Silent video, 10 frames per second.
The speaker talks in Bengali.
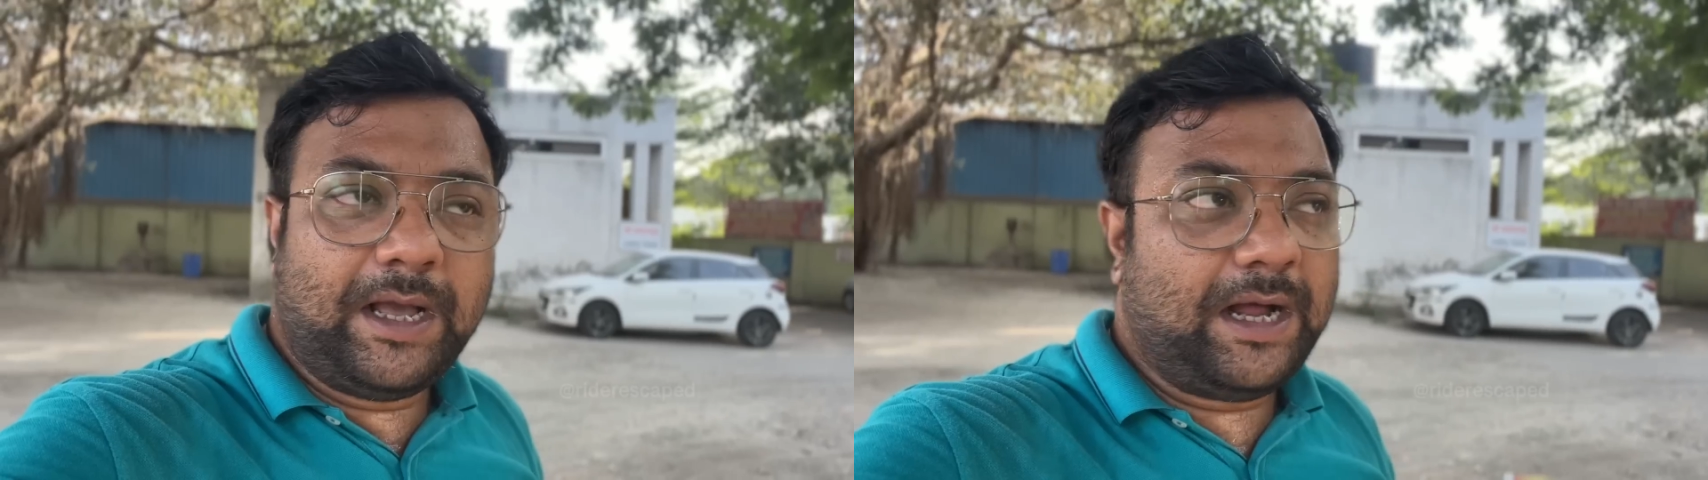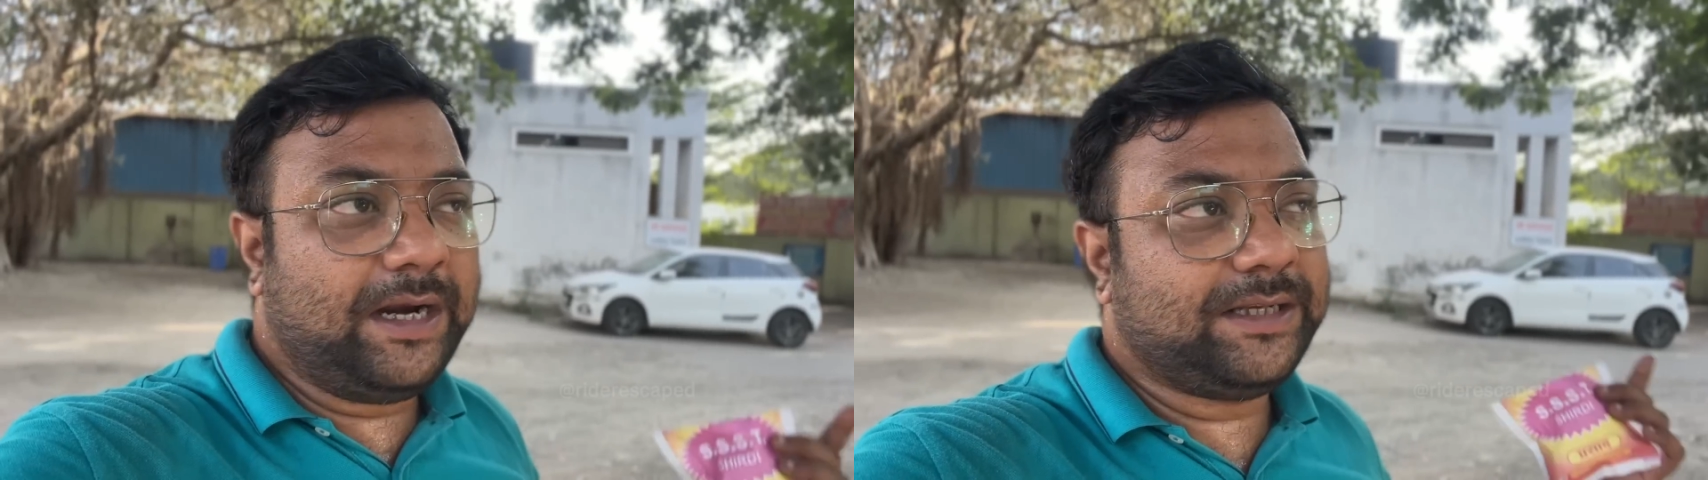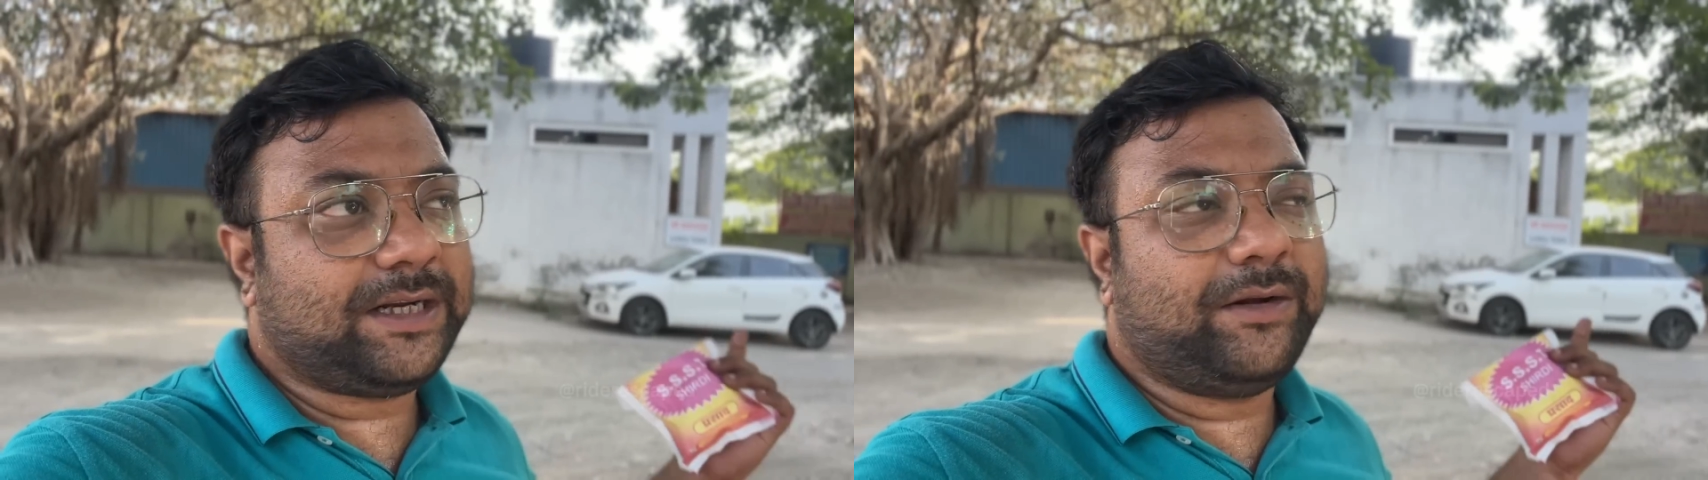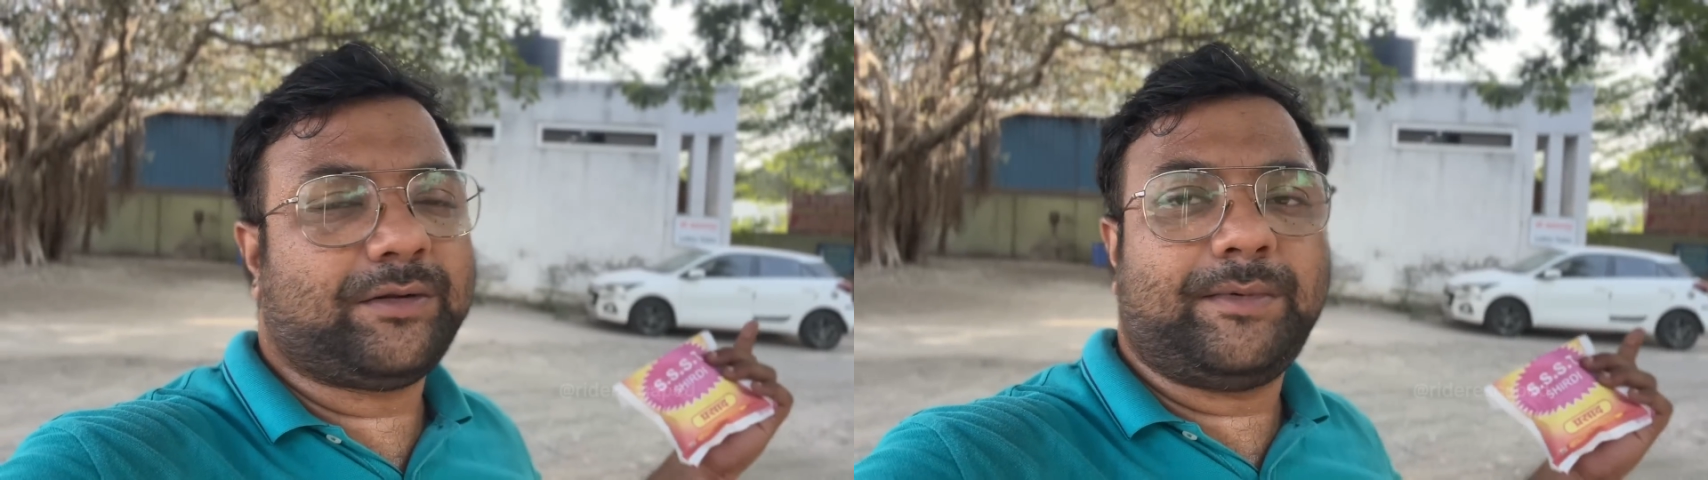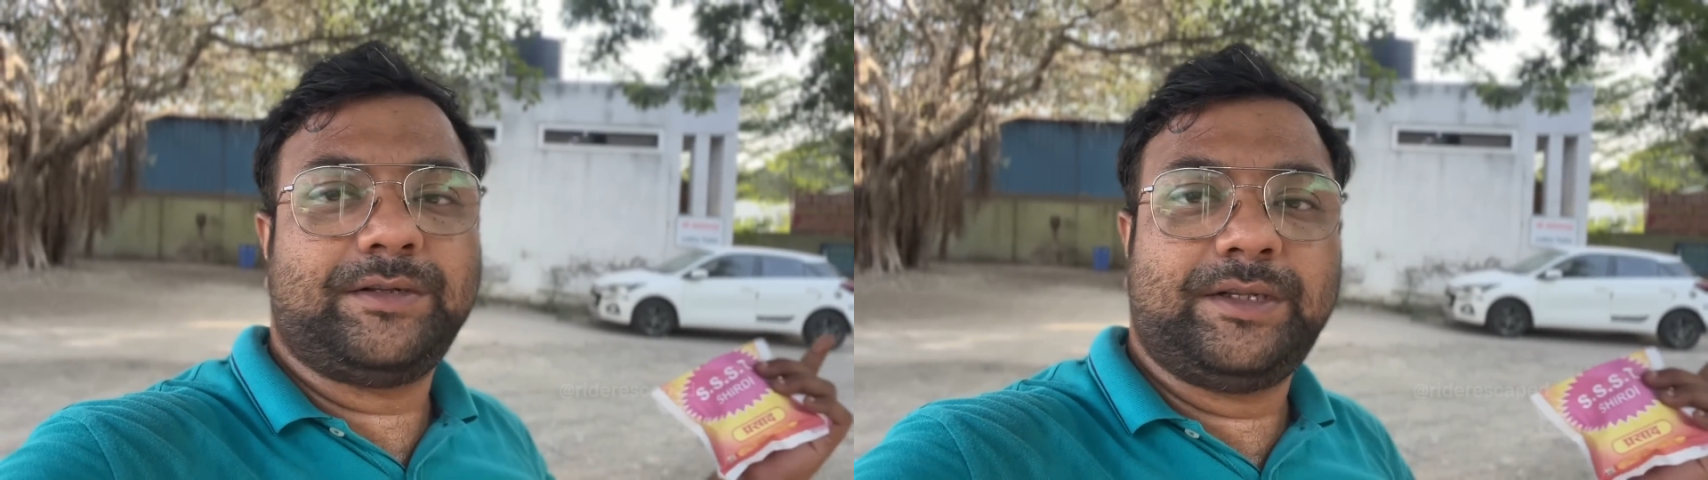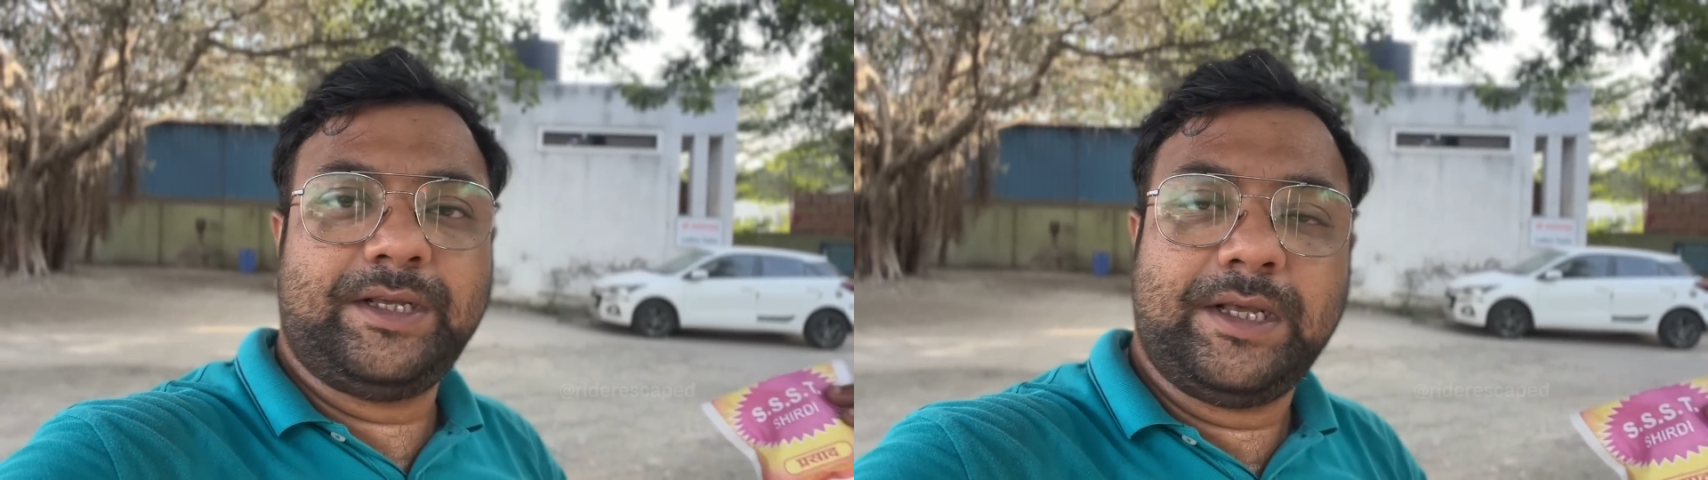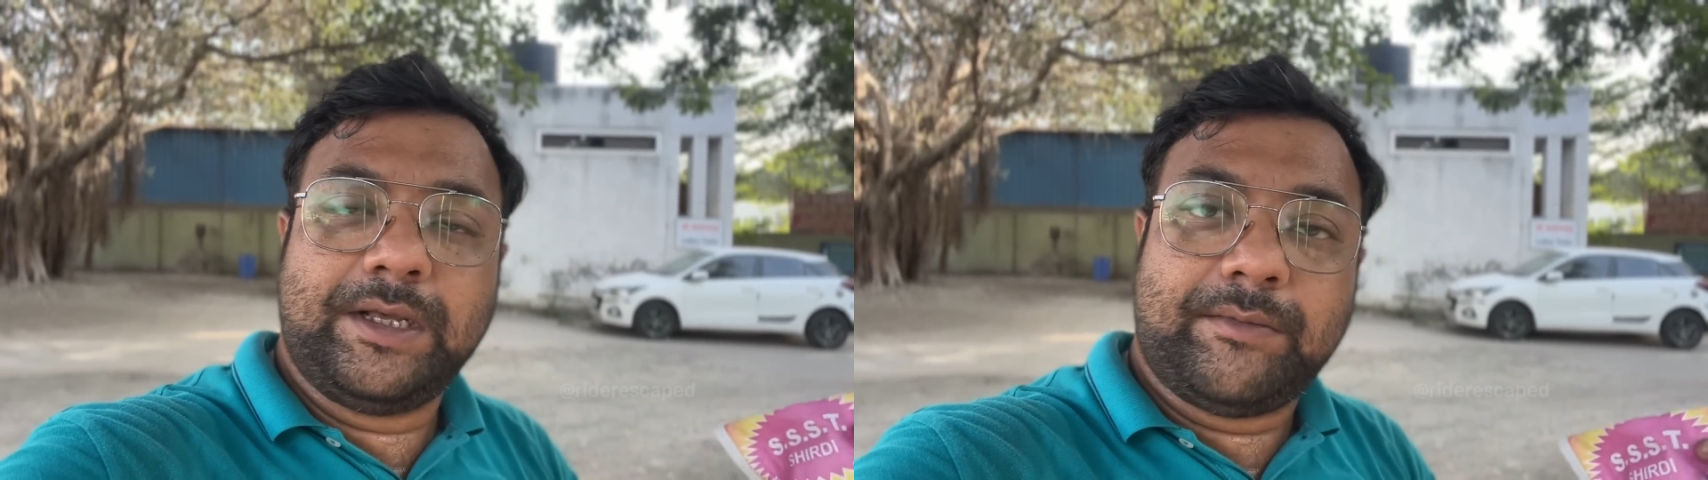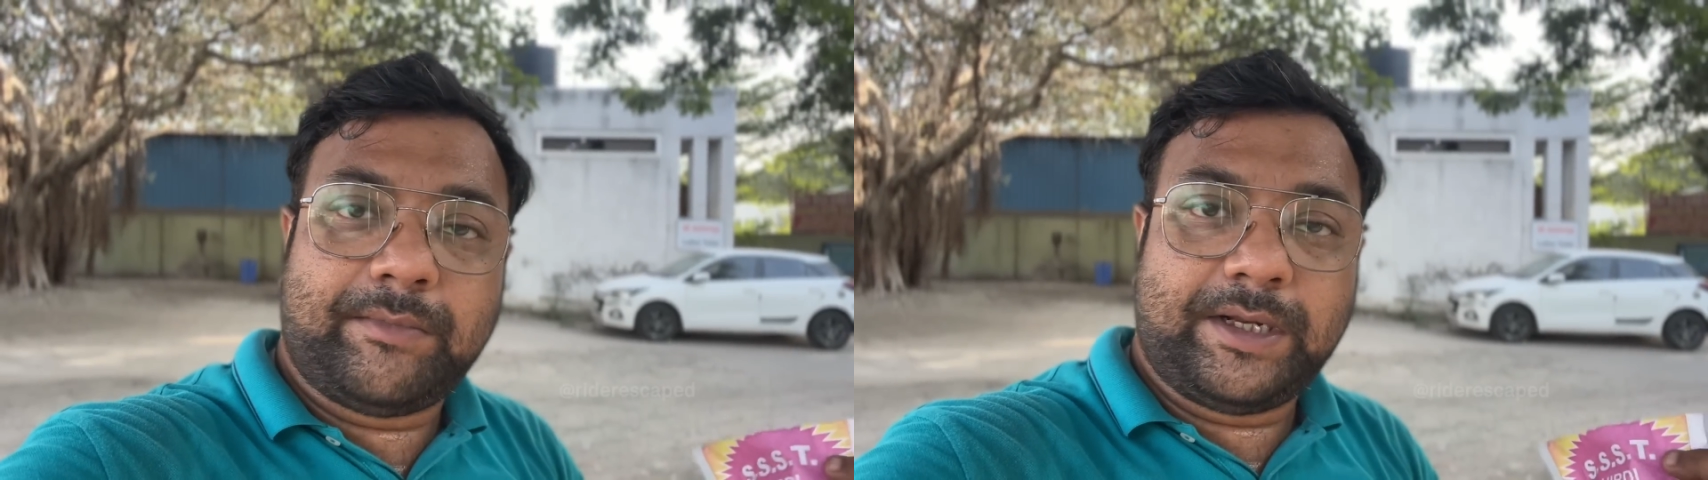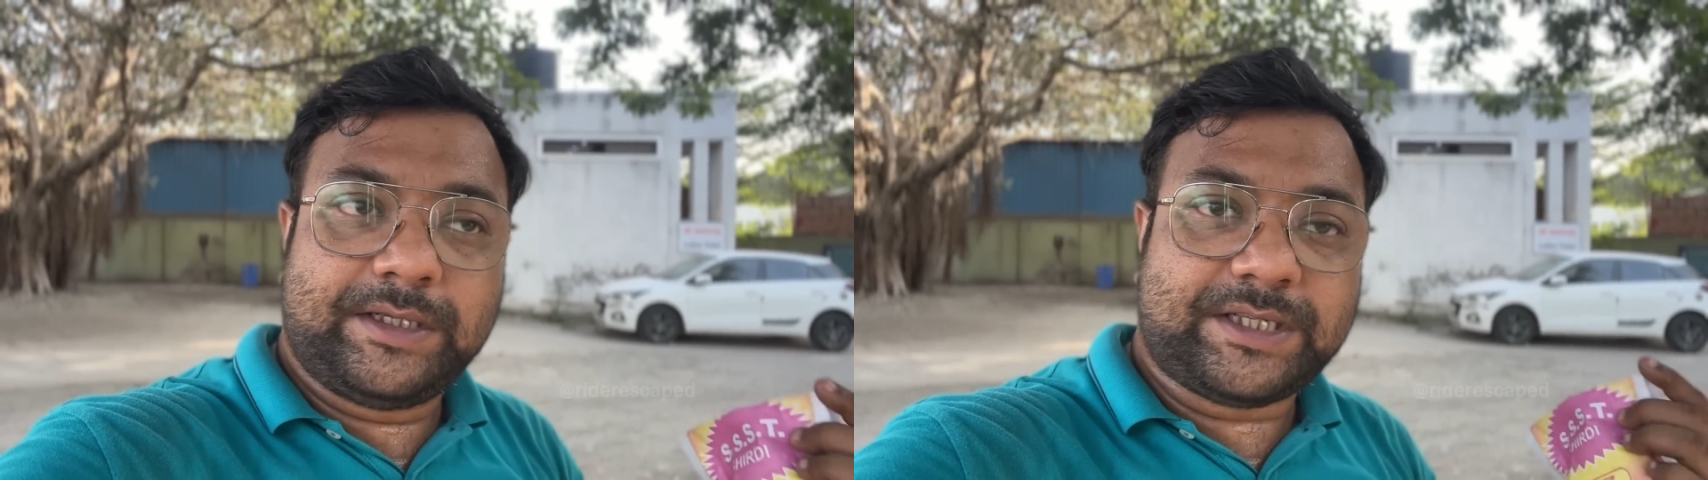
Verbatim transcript: আর এছাড়াও তোমরা যদি মানে